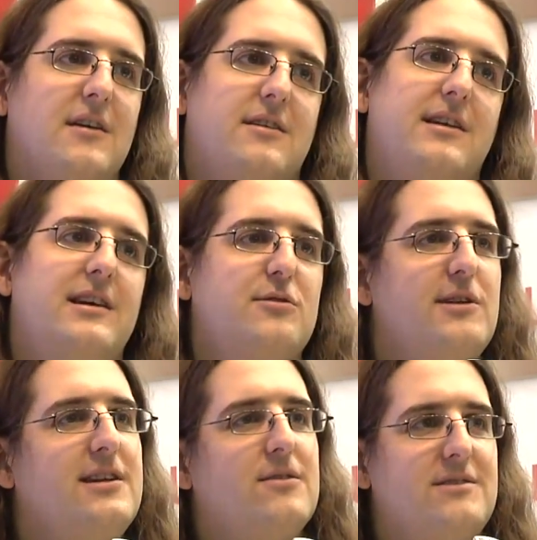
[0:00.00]
Dann
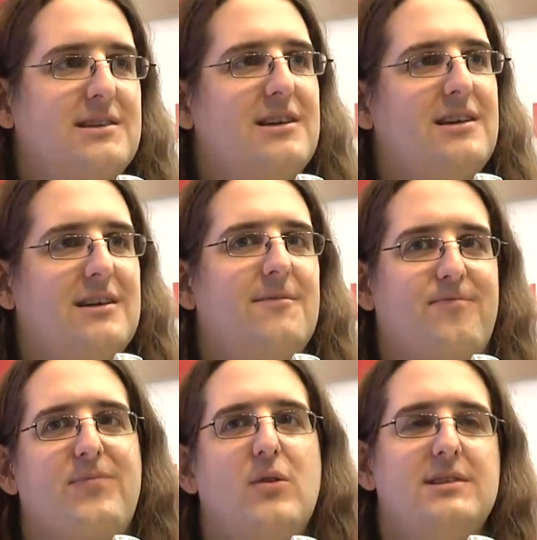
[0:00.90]
natürlich unsere
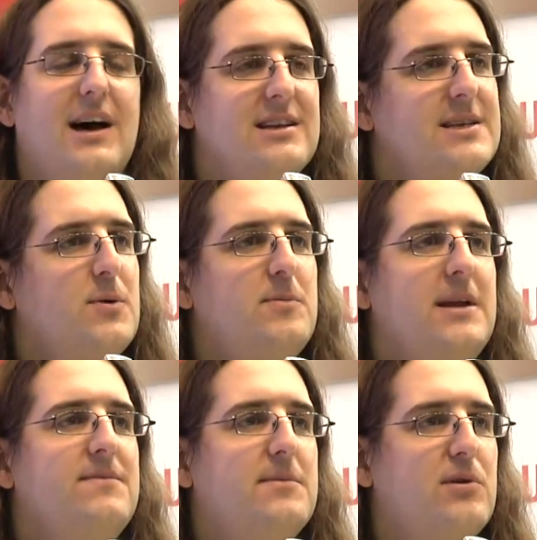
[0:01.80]
unser anderes
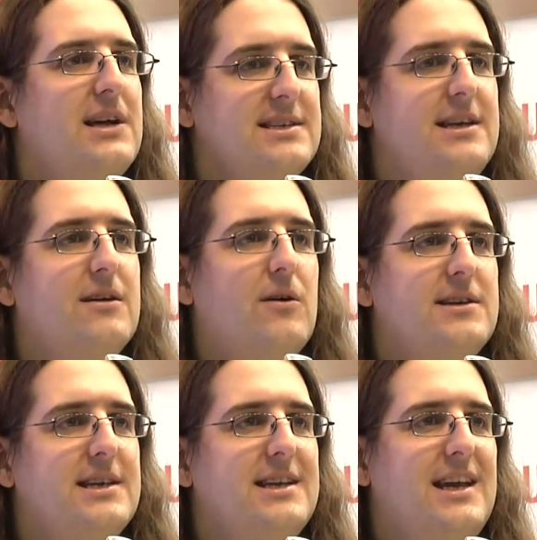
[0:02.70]
Problem, wir lassen die
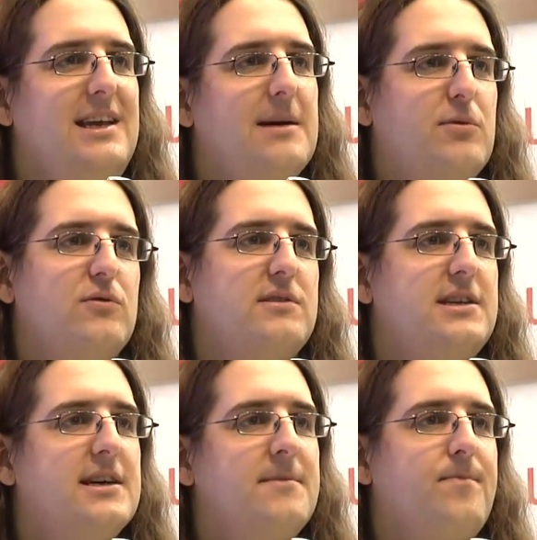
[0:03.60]
Gehäuse in China
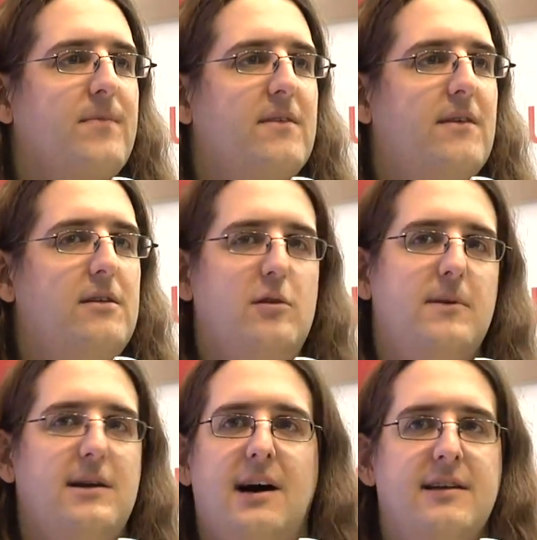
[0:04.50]
produzieren, weil
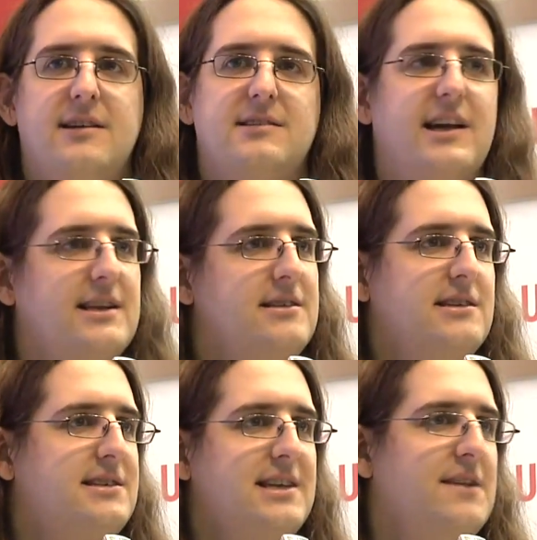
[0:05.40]
überall anders, da hätten
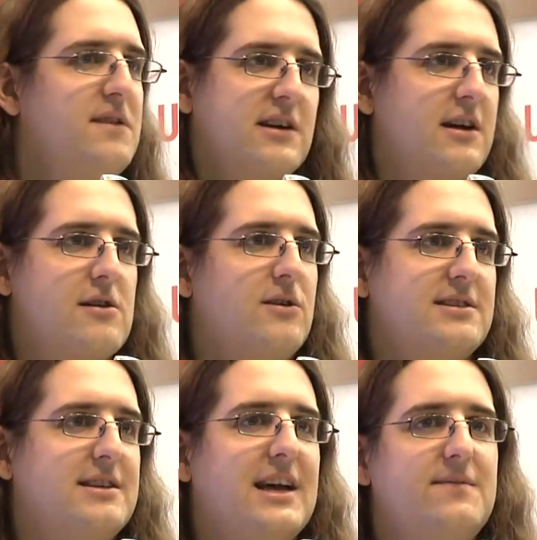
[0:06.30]
sie es zehnfache
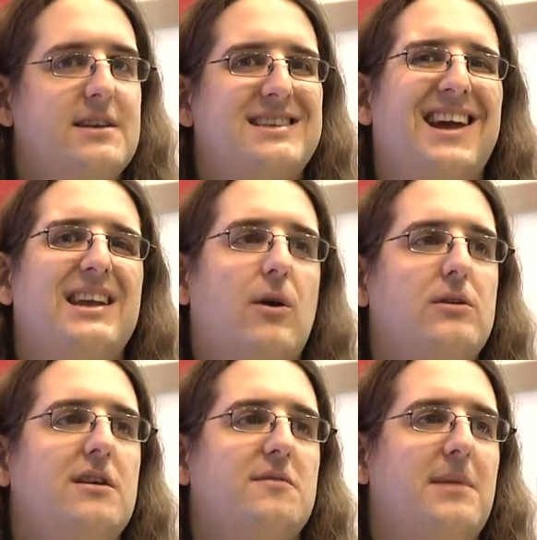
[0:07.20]
gekostet, da hätten wir das Gerät auch
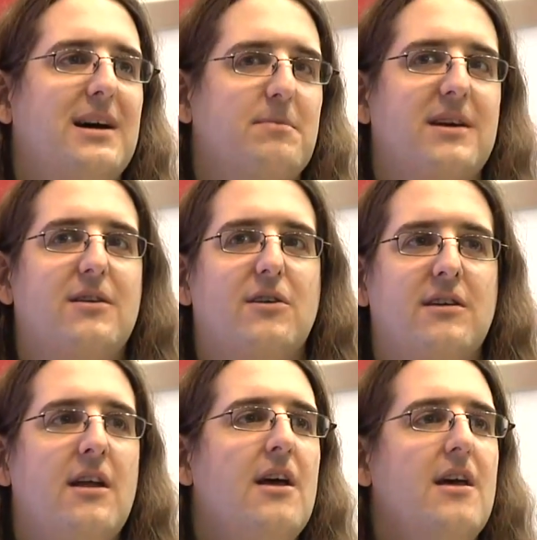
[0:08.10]
nie auf den Markt bringen
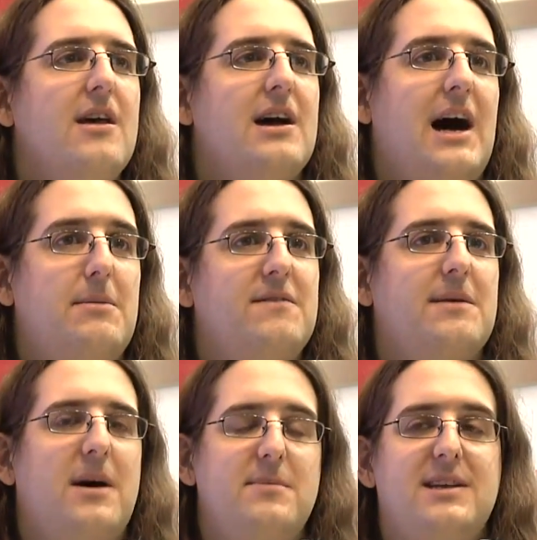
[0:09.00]
können. Aber wer
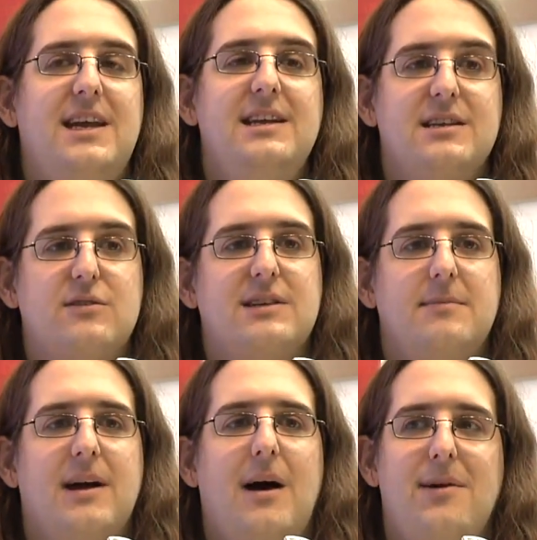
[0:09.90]
mal mit China
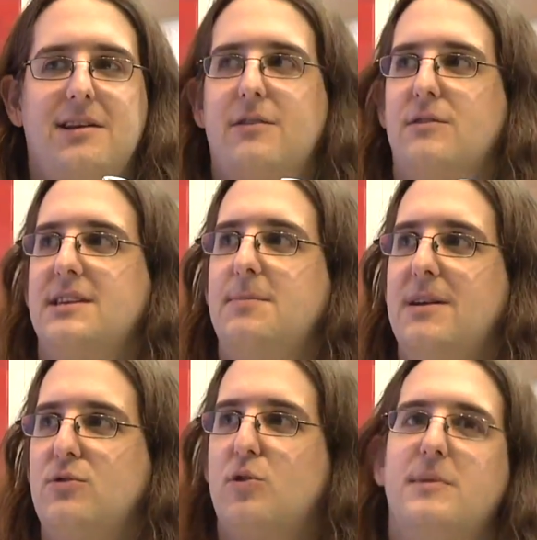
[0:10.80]
zusammengearbeitet hat oder sich
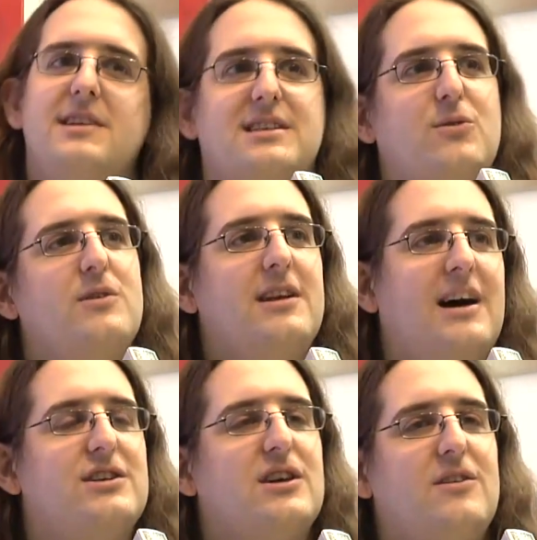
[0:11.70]
mal Dokumentationen
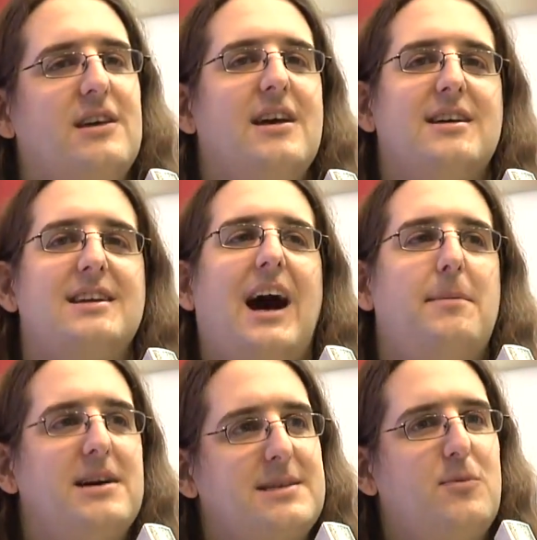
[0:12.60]
anschaut, die
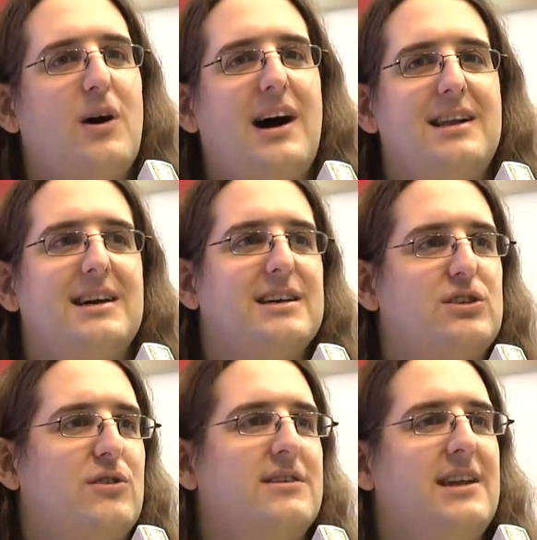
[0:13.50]
Arbeitsmoral da ist
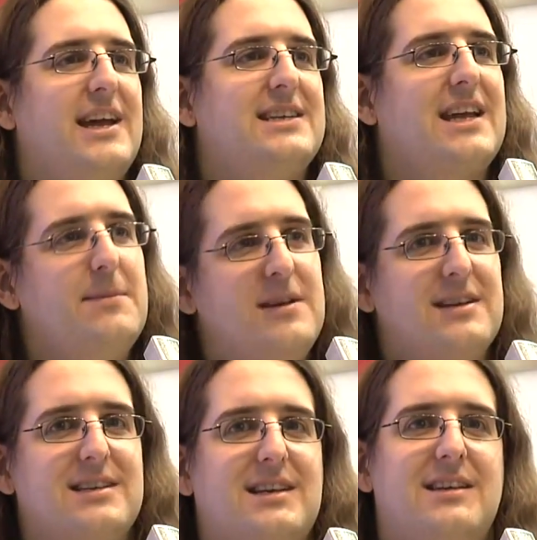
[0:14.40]
schon extrem
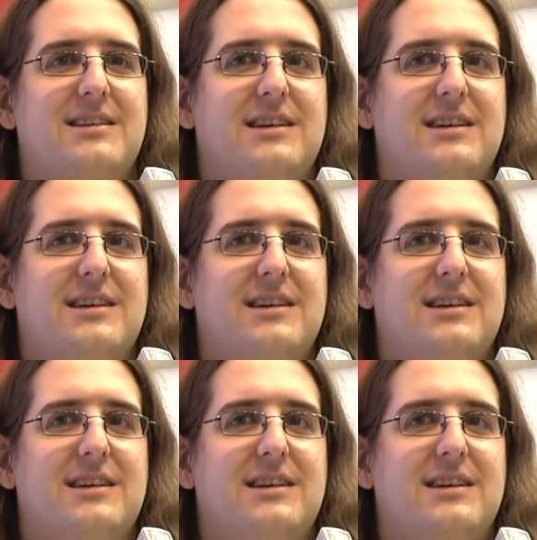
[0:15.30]
interessant.